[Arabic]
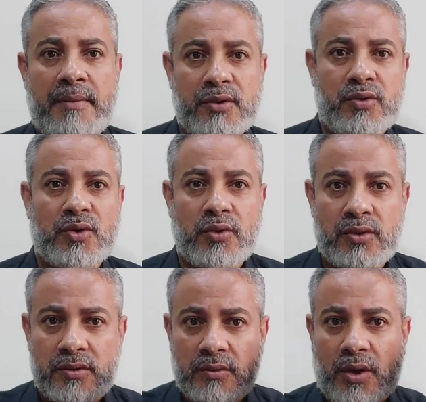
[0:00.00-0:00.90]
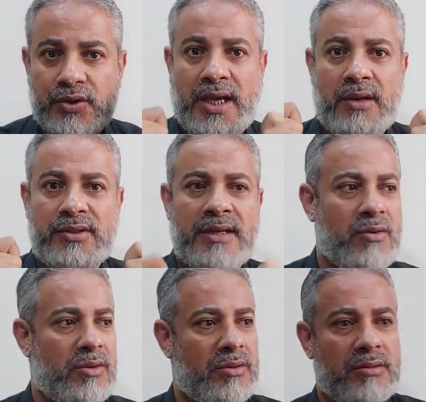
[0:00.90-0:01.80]
من الدكتور واحطها على وداني
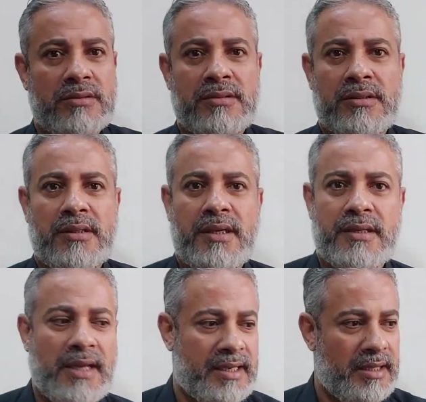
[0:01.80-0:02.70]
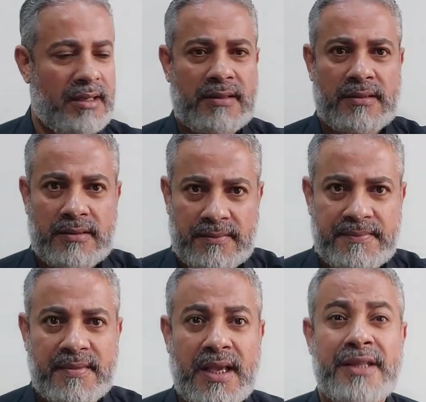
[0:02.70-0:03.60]
واقول له ارجع كده
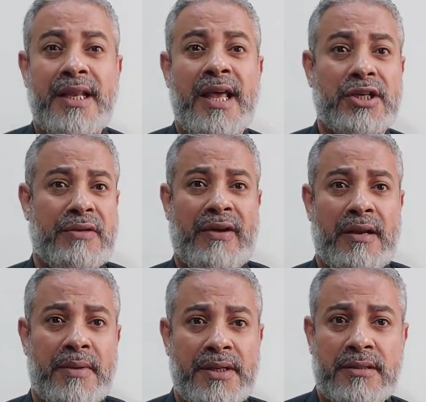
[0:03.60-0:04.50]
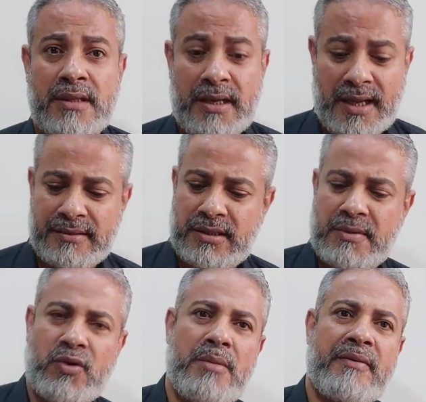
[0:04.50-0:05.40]
انا اللي هكشف على المريض انا عندي
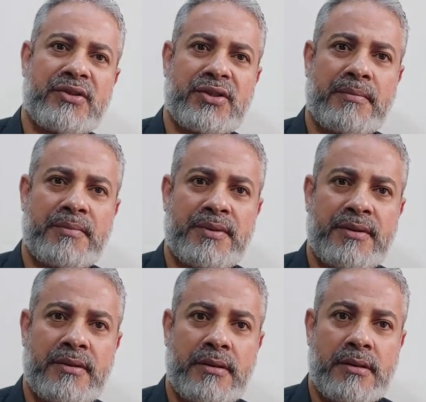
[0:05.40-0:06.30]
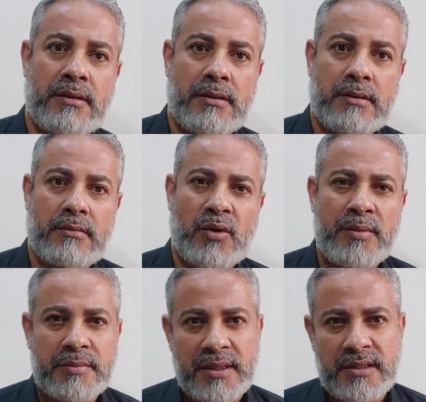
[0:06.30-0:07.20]
موهبه في الطب
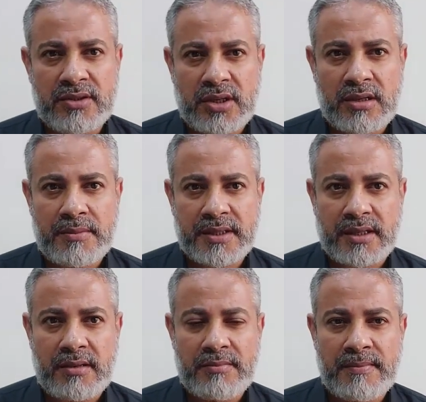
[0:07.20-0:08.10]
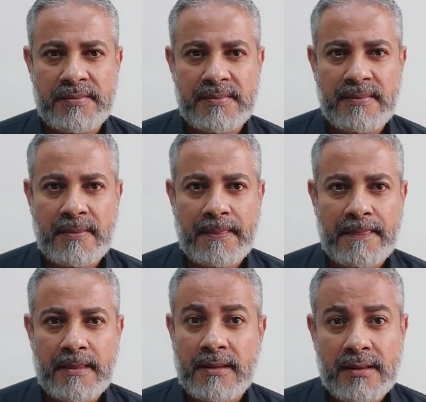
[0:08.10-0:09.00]
موهبه مين دي ان شاء الله من غير علم
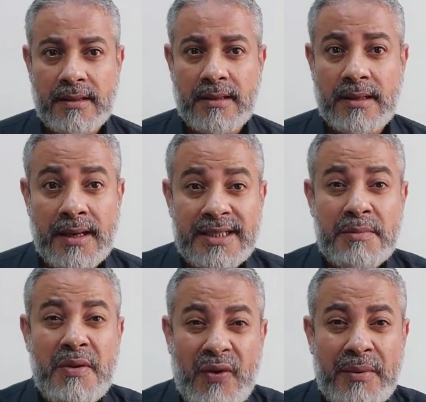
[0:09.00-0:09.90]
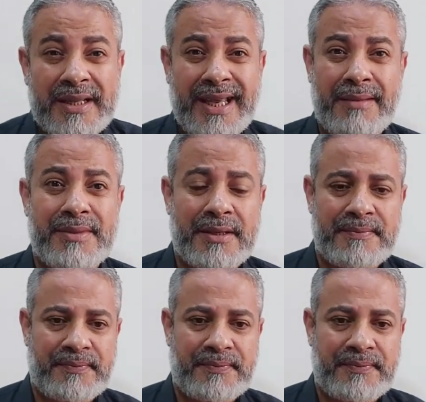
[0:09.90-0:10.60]
لازم نفهم الكلام ده